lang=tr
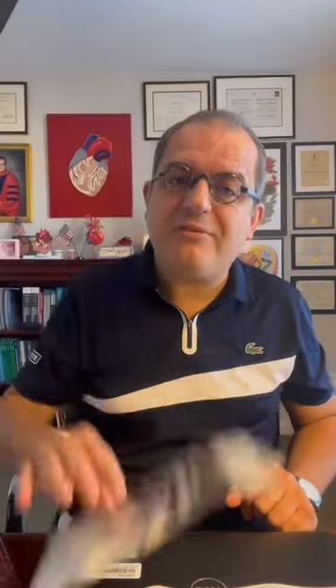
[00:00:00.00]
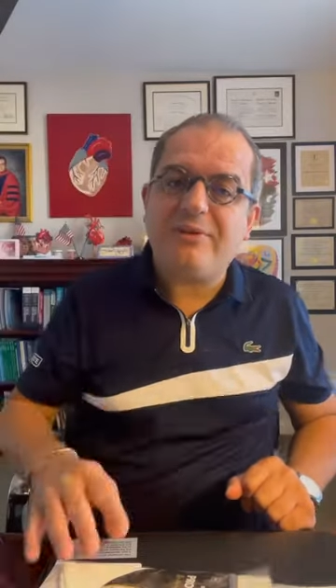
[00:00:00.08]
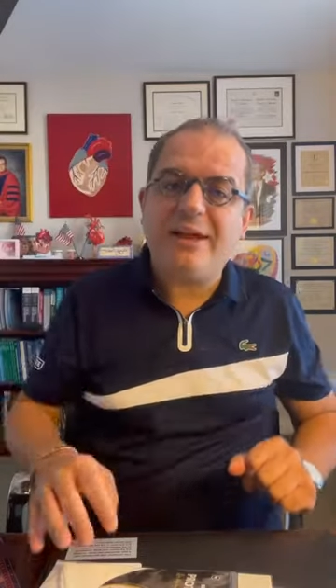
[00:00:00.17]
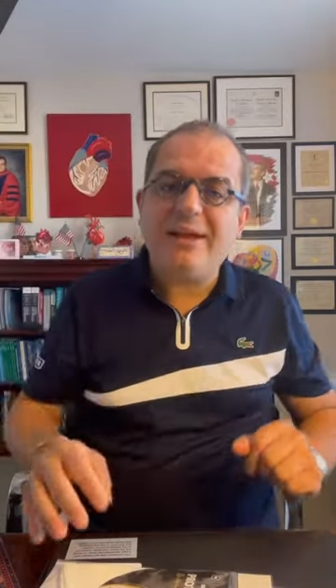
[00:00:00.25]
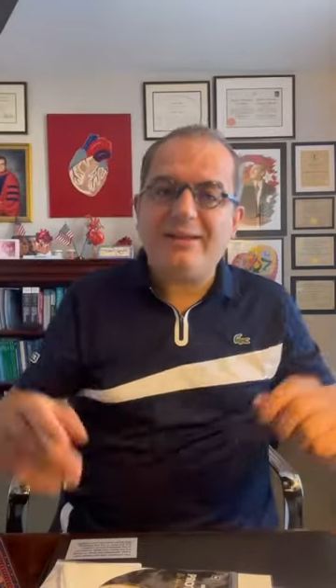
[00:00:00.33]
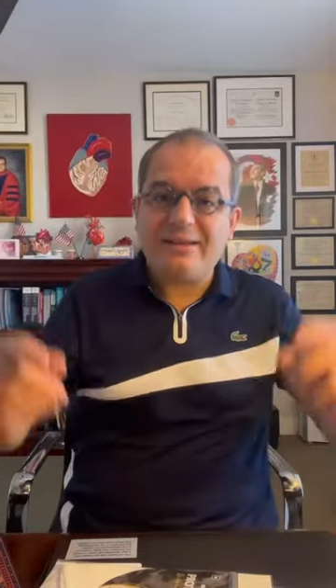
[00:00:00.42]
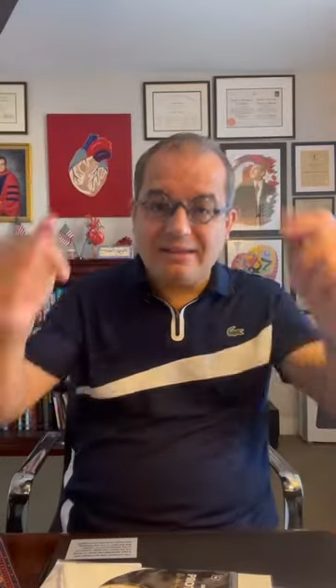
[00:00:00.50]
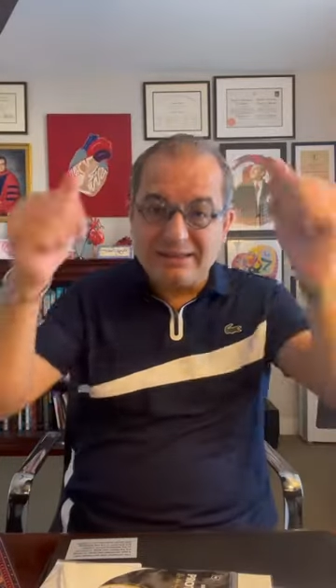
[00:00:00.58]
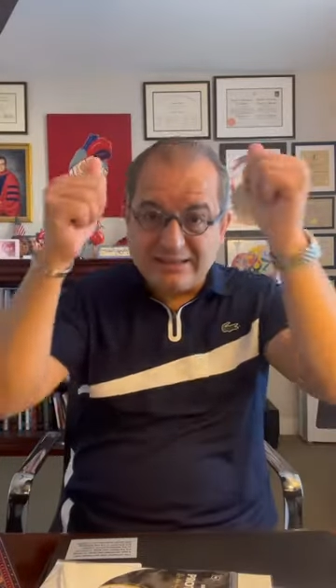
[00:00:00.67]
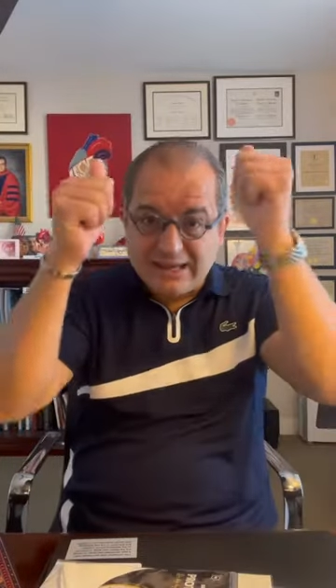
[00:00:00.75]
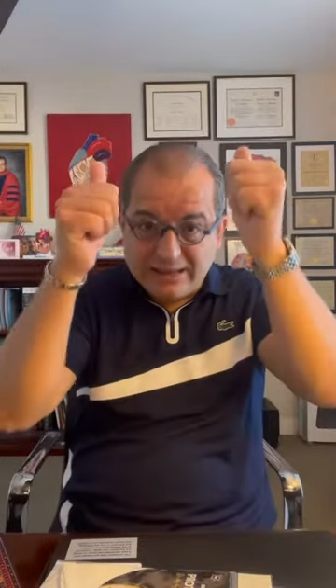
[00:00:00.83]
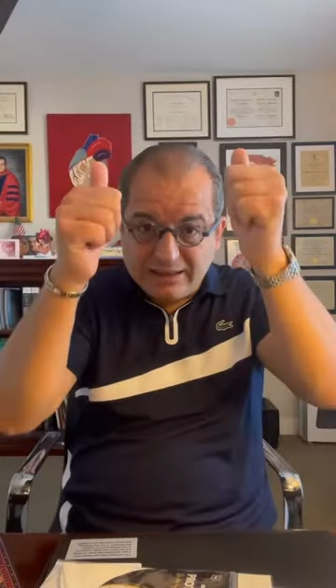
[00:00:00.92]
ve
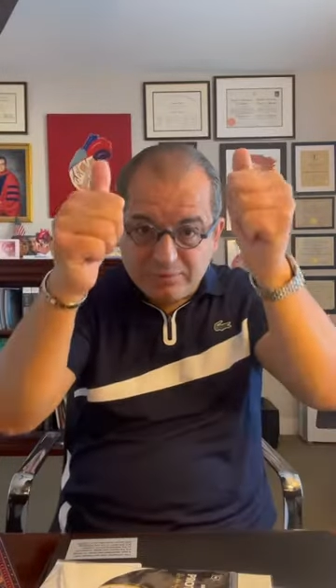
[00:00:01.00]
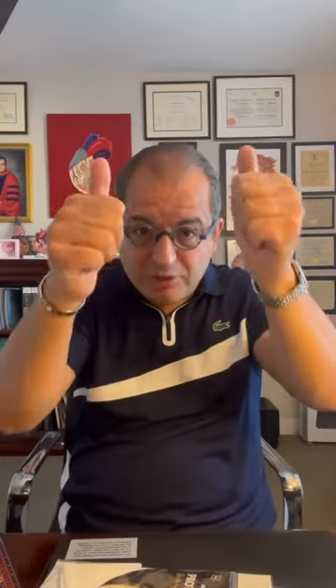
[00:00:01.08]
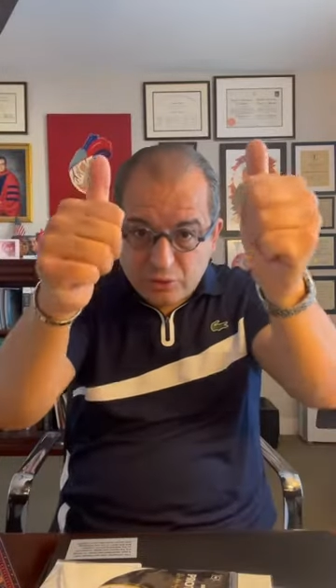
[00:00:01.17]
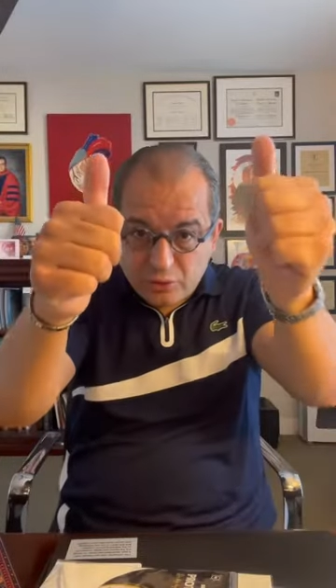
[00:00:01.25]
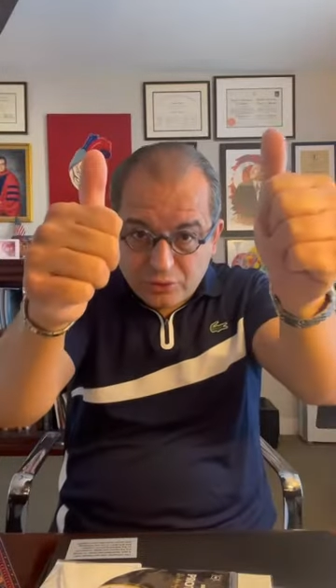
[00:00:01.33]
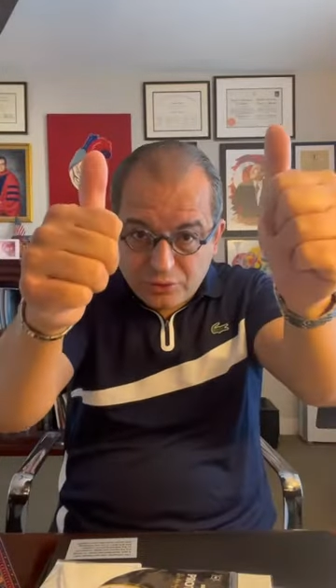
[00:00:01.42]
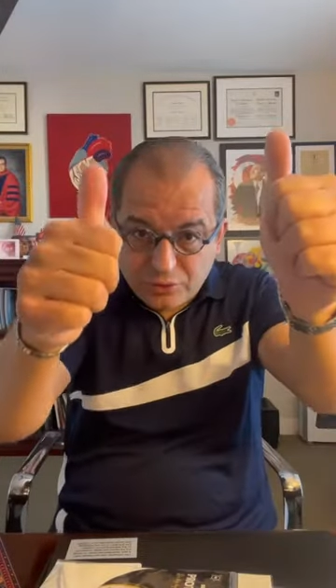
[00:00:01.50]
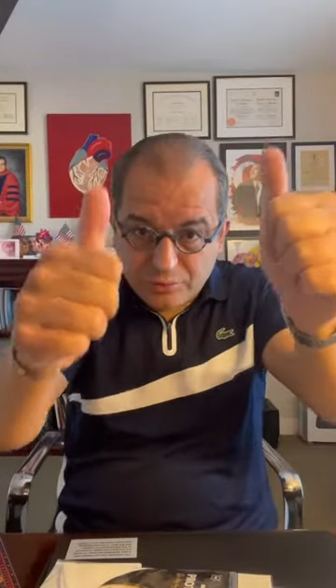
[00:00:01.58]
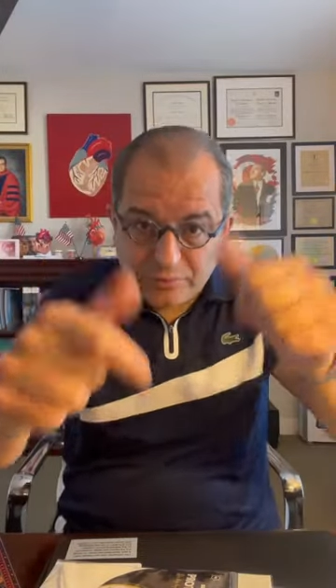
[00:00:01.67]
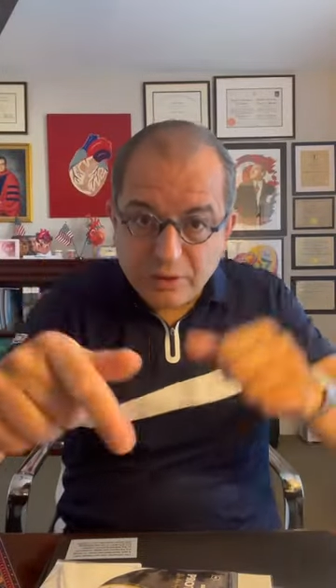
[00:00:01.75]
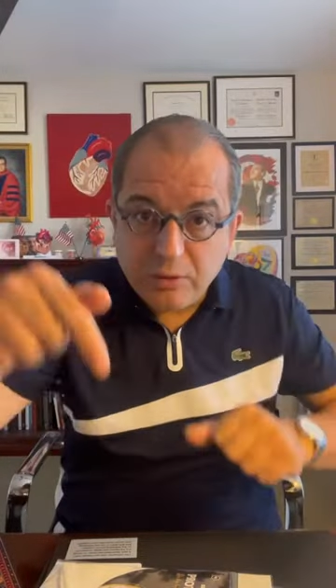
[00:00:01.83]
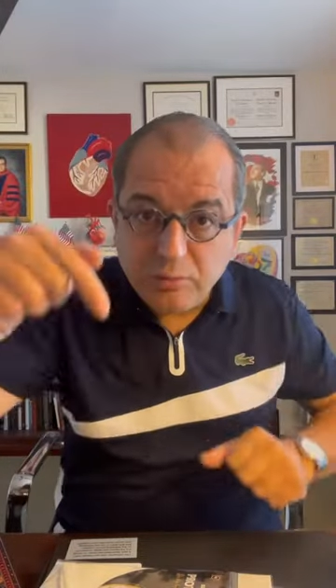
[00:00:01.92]
kendimi koruyorum.
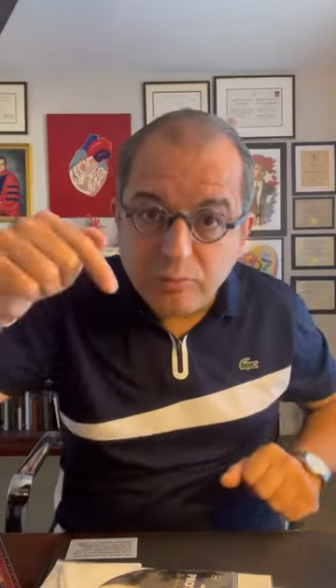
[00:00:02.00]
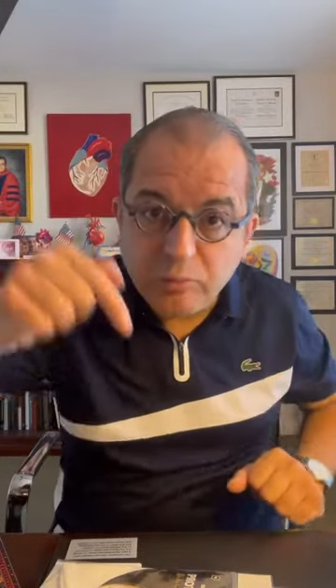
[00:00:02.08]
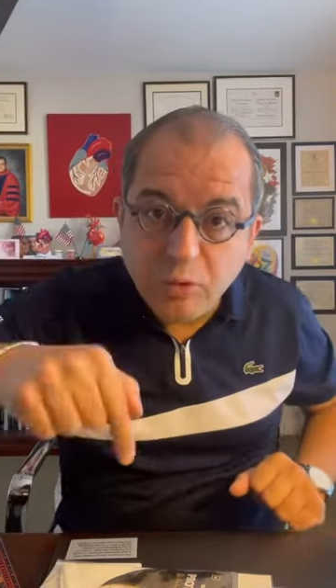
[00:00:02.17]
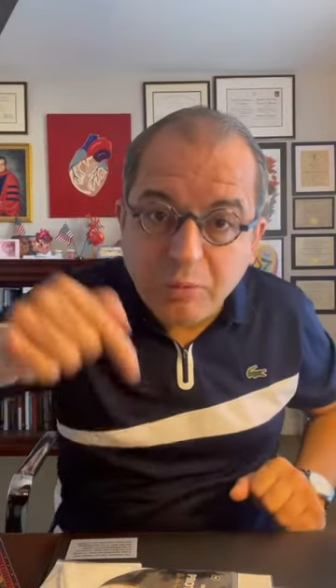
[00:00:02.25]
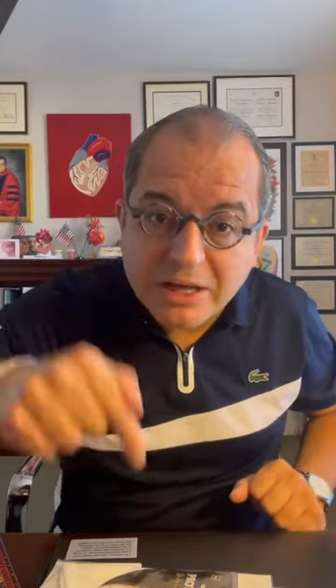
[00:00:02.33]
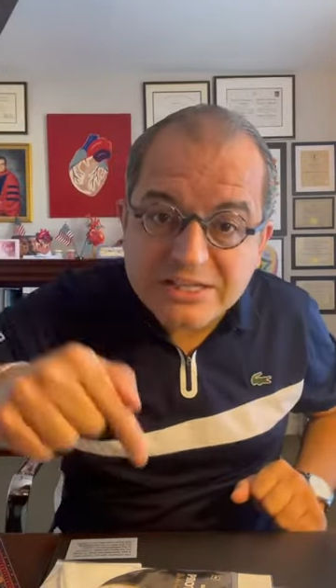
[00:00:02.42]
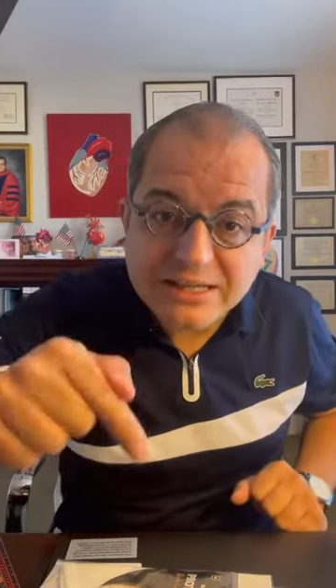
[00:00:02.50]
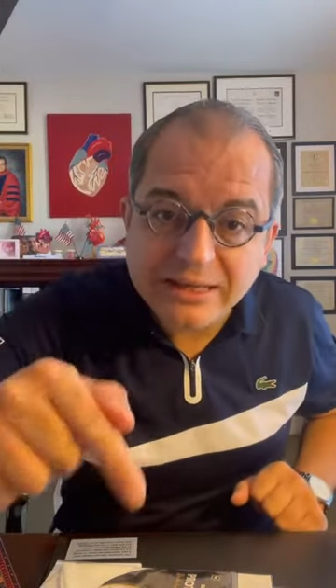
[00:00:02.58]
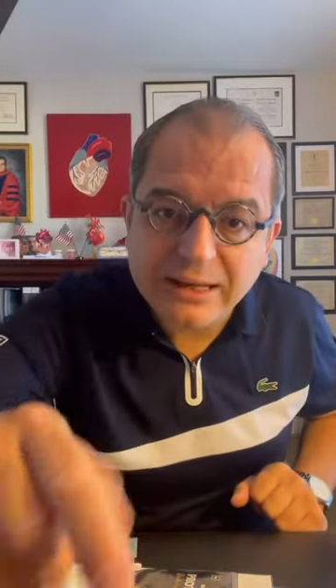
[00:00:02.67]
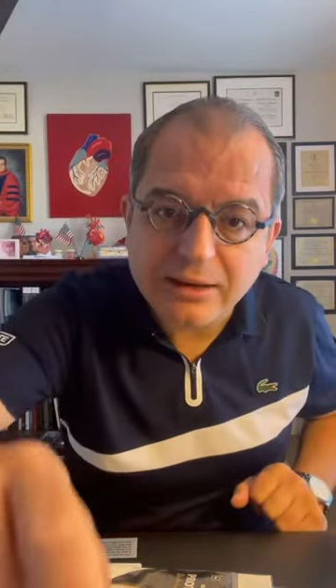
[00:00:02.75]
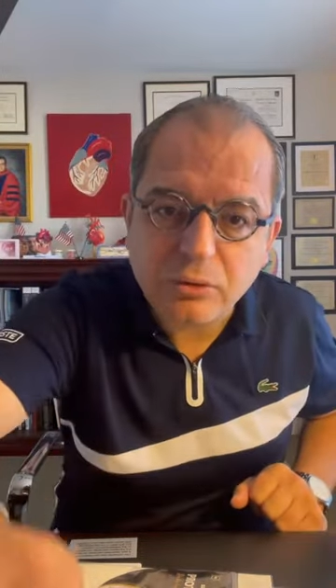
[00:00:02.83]
Bu maskeden